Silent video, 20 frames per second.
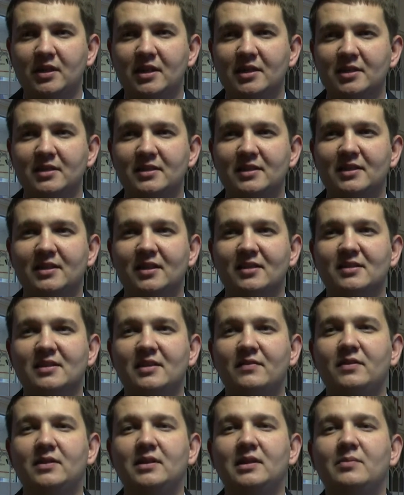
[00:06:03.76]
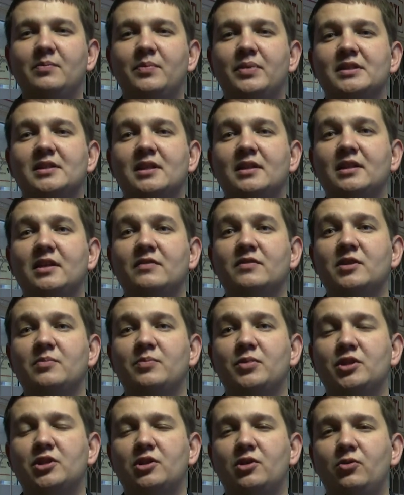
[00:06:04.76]
тяжести доставлены пострадавшие
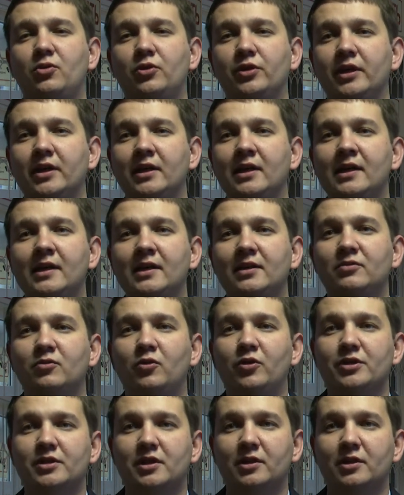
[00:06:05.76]
пешеходы, двое из